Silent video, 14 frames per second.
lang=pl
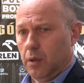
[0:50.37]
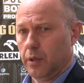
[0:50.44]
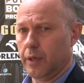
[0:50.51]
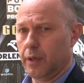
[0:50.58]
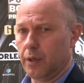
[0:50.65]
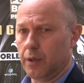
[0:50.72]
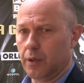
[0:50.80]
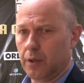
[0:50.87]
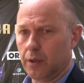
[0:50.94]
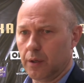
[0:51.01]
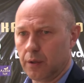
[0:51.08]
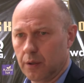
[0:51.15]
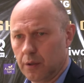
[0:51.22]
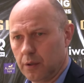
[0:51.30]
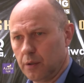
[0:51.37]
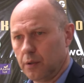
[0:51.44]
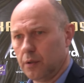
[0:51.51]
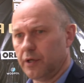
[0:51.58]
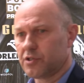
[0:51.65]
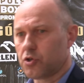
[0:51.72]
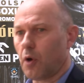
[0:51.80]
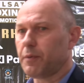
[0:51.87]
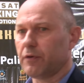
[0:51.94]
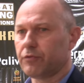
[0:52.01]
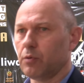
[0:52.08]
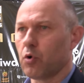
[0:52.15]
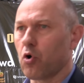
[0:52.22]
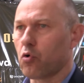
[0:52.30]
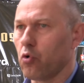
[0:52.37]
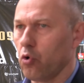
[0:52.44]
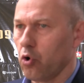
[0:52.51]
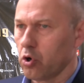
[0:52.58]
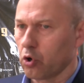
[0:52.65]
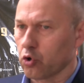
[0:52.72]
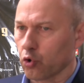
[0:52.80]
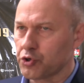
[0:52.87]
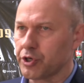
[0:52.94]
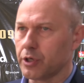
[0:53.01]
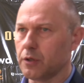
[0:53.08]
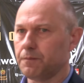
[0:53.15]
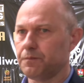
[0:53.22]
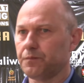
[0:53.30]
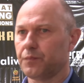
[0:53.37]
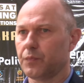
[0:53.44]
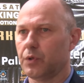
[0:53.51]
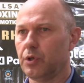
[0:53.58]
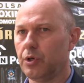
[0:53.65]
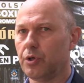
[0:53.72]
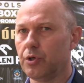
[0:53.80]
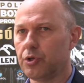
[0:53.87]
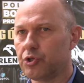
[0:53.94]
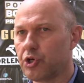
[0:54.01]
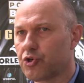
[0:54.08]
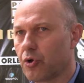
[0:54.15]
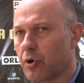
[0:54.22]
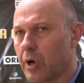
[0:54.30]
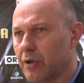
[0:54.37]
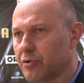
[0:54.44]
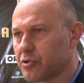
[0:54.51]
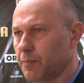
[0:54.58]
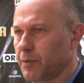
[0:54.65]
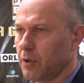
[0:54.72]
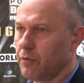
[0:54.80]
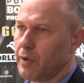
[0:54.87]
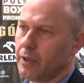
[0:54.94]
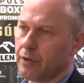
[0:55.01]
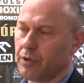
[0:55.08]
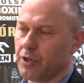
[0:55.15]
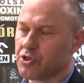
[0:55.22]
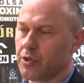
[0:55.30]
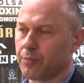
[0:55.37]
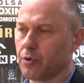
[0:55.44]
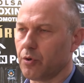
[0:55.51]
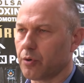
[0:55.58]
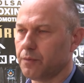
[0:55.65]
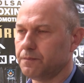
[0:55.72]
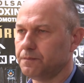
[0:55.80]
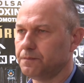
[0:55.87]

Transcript: E, listopad w tym roku, grudzień i 10 gal zaplanowanych na następny rok.